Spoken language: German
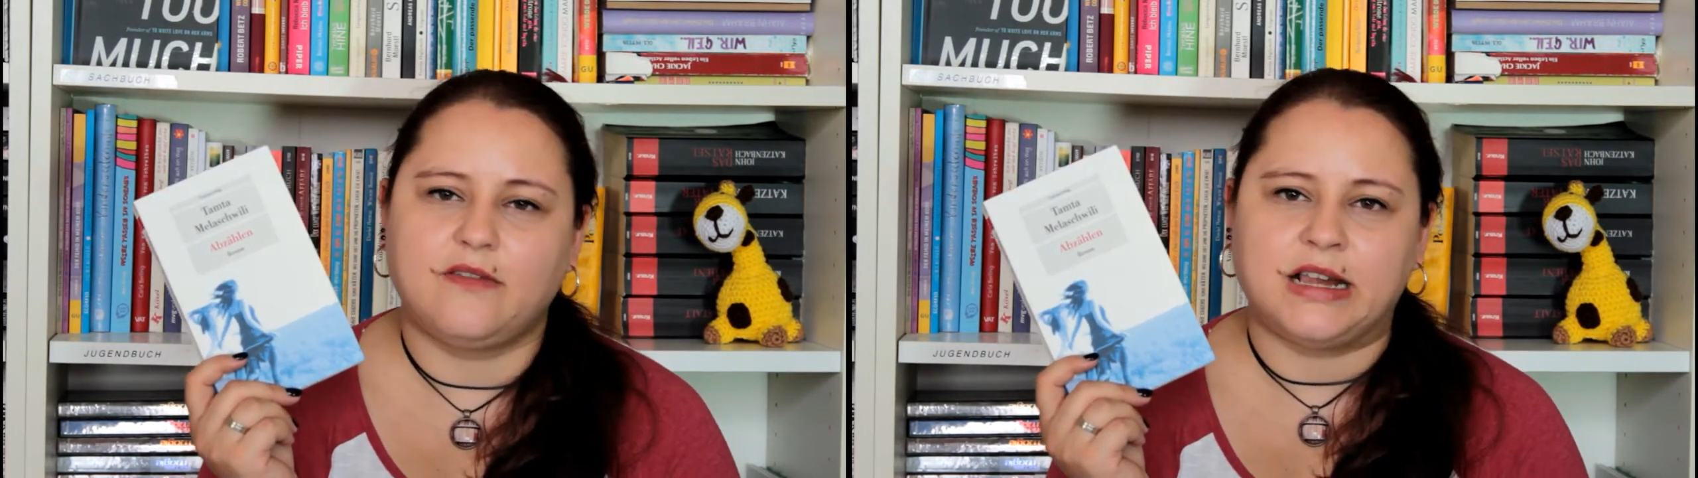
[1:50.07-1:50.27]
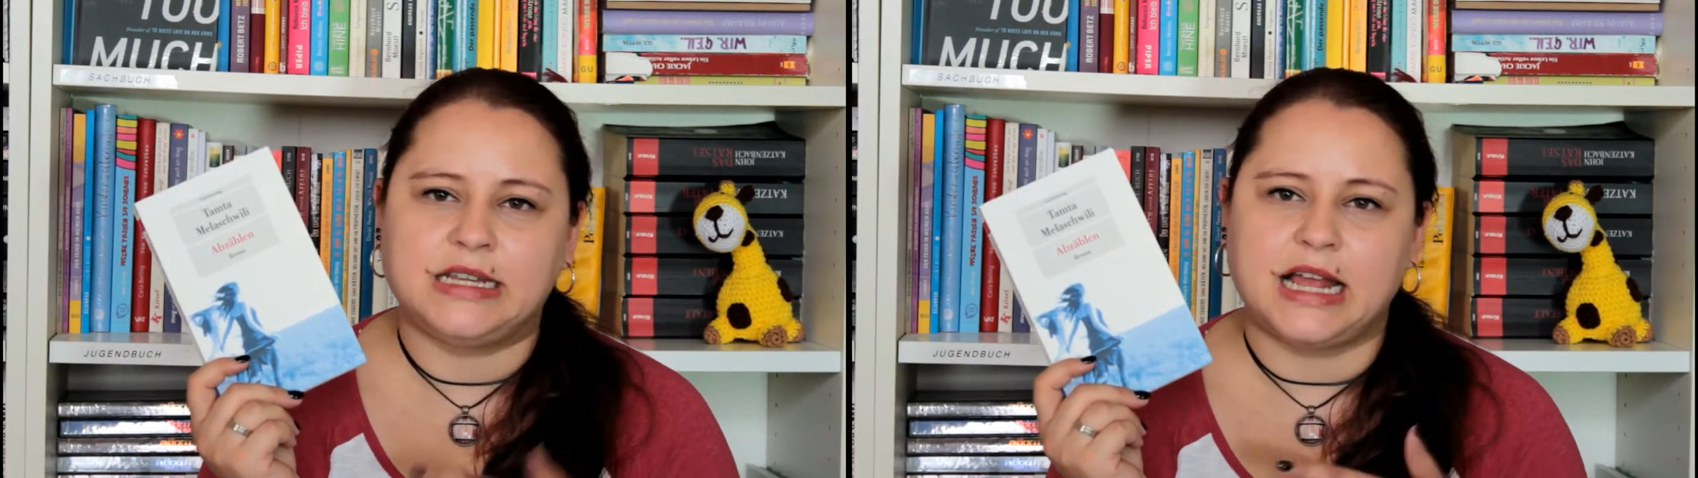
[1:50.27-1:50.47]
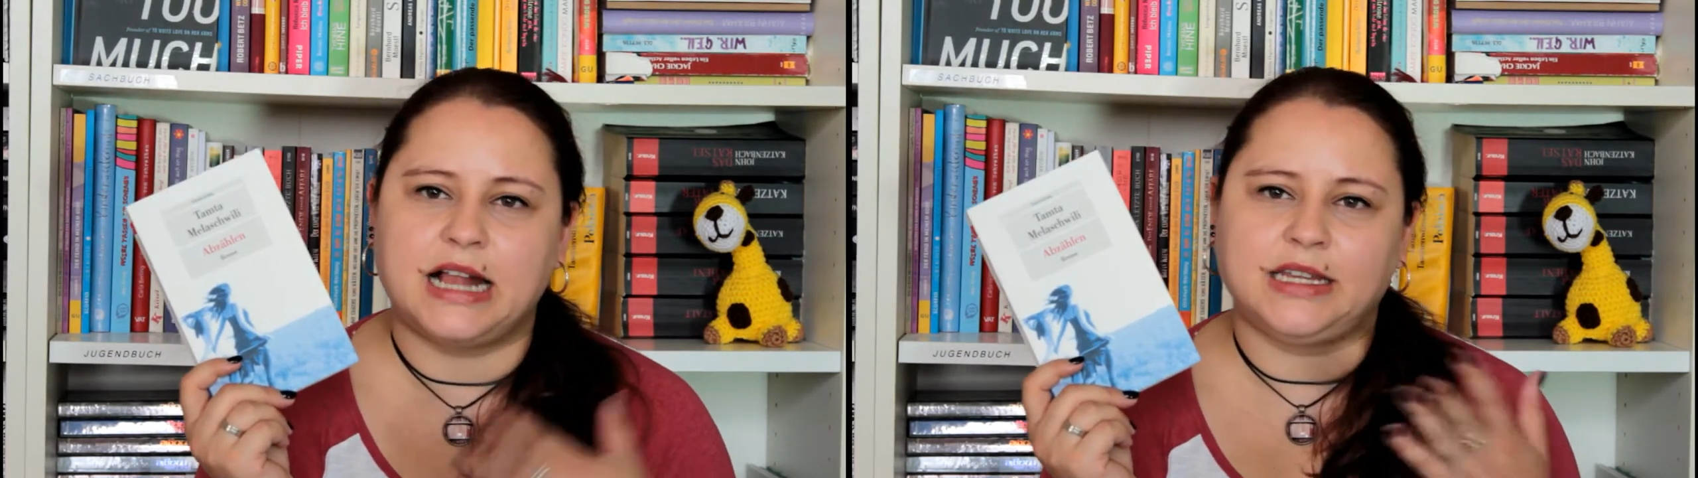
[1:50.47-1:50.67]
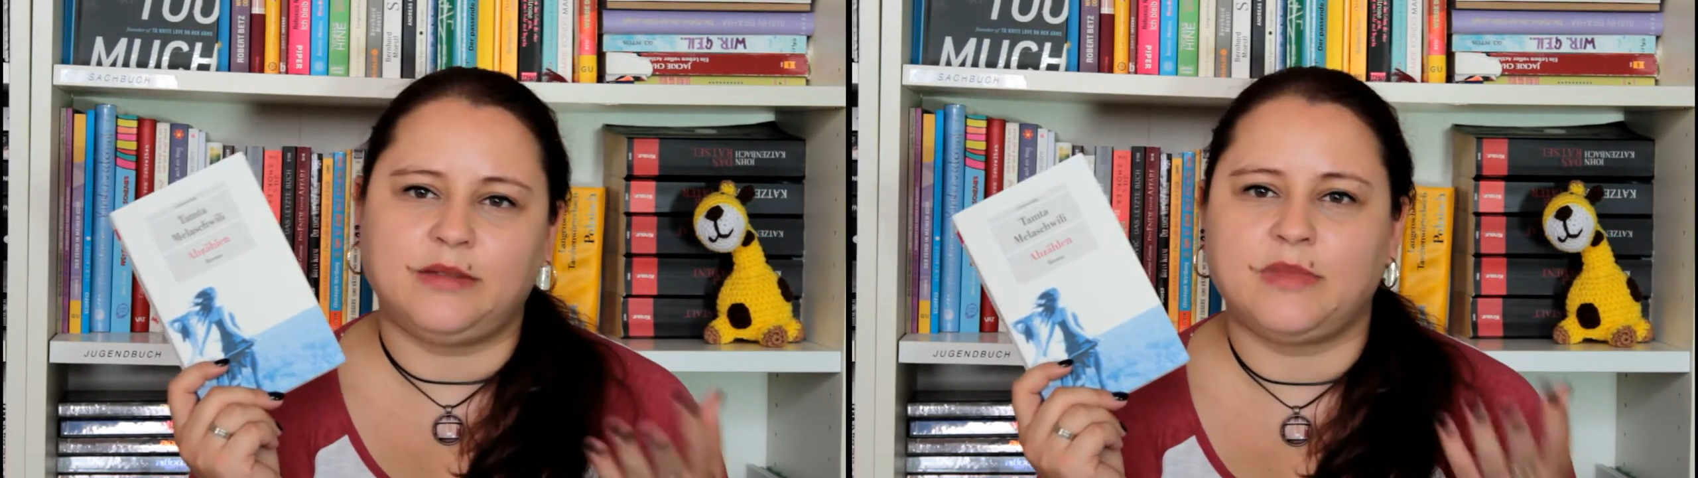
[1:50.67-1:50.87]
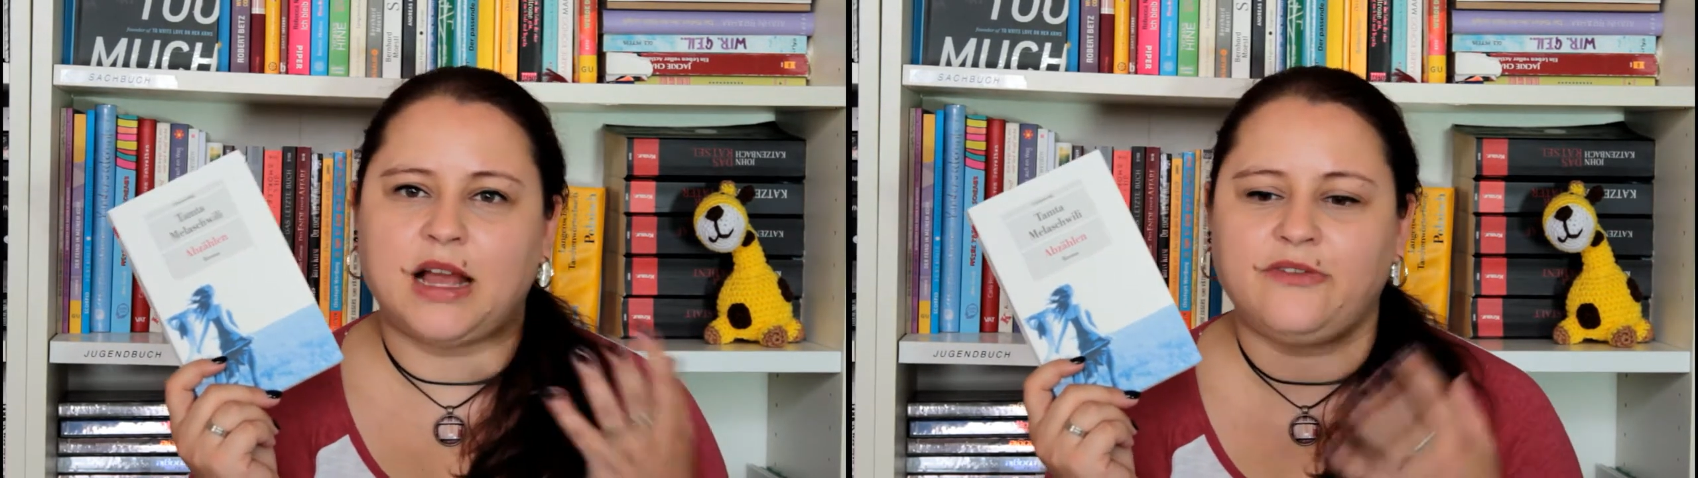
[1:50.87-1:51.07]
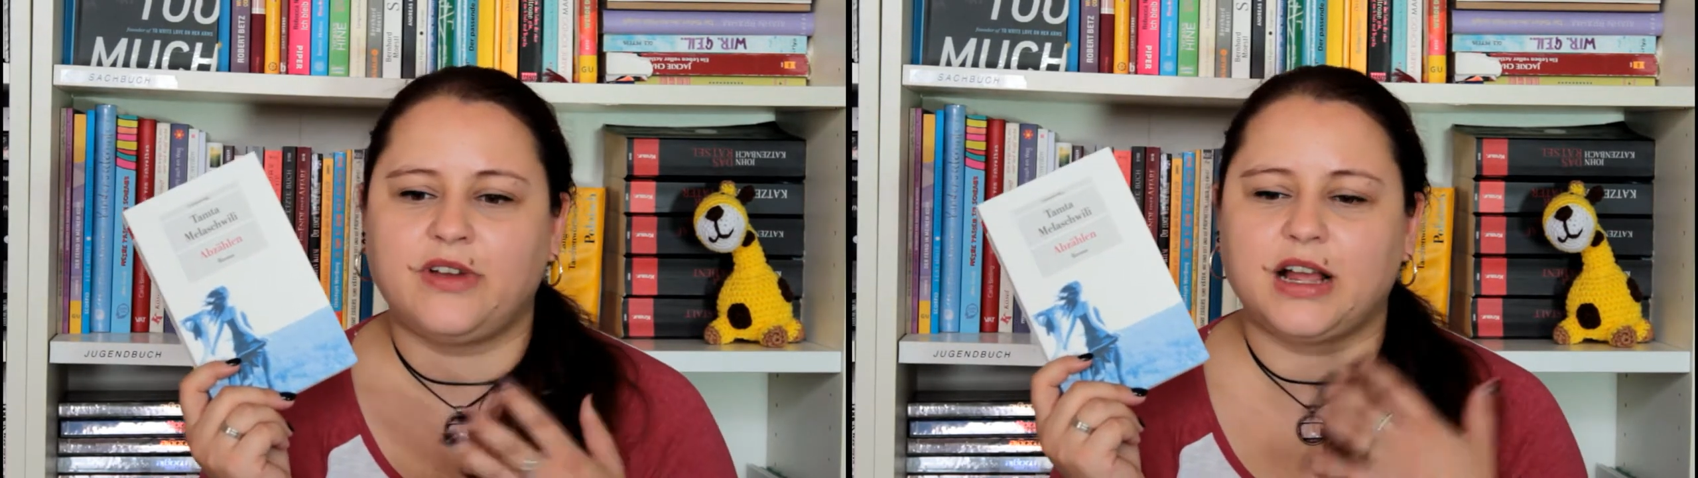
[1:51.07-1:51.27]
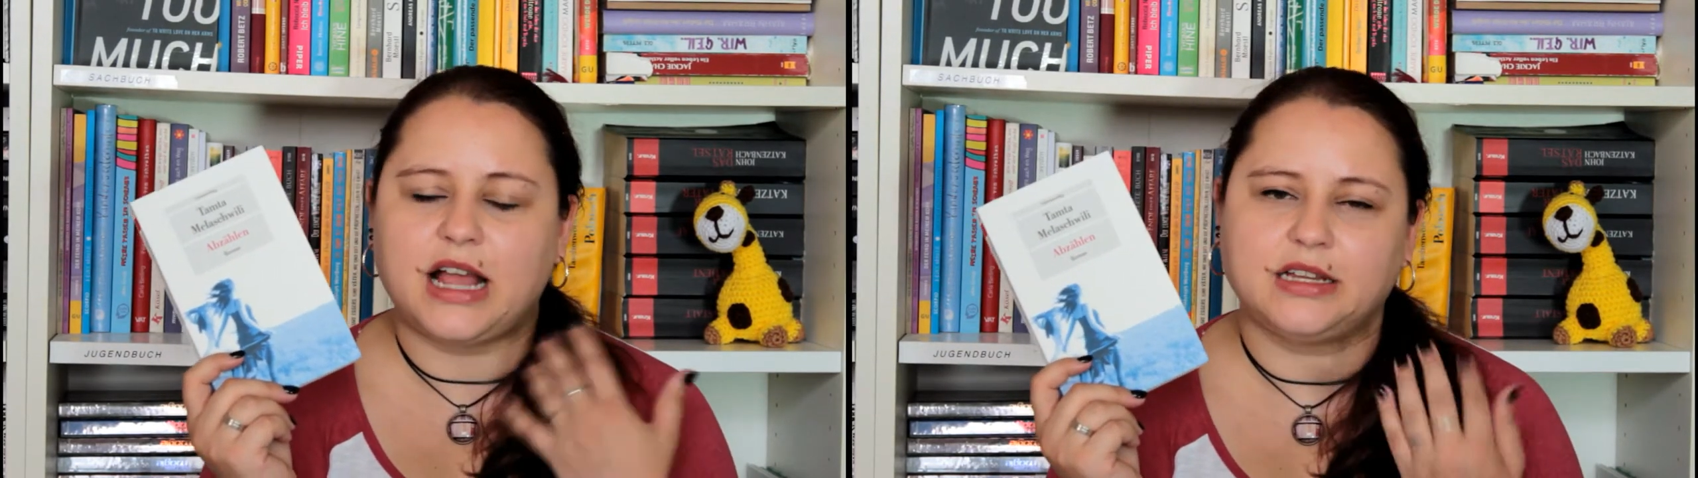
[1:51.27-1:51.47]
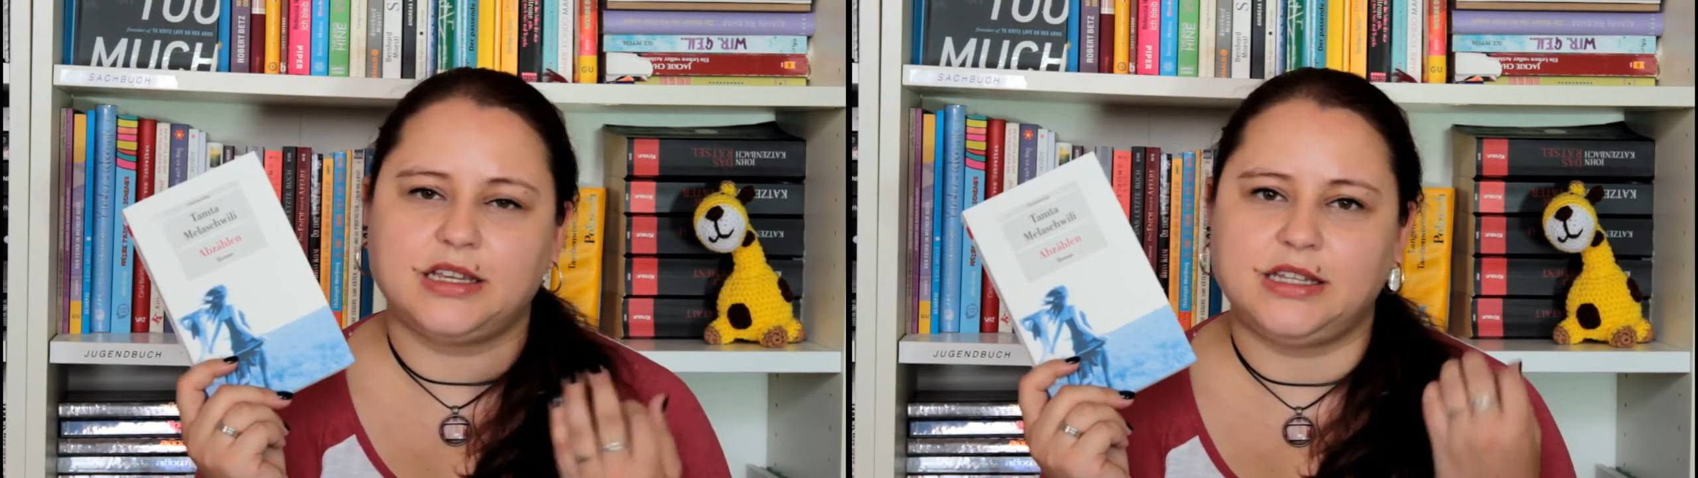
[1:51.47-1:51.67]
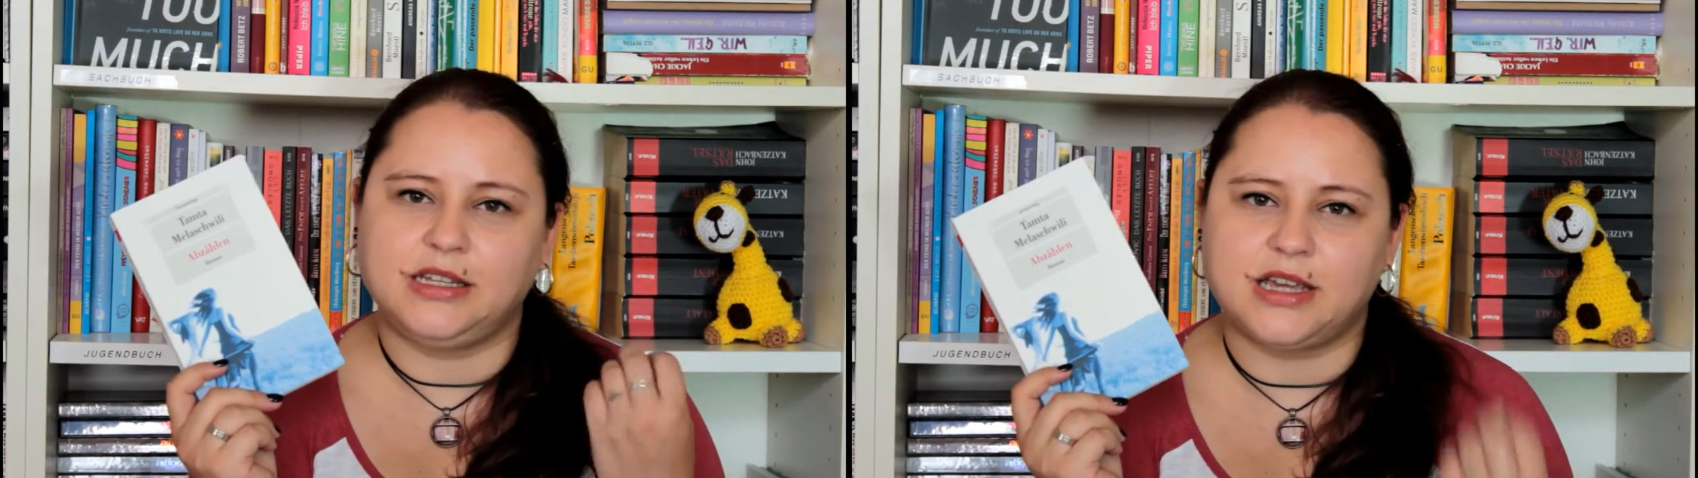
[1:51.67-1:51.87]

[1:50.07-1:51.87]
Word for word: weil die halt eben einfach keinen richtigen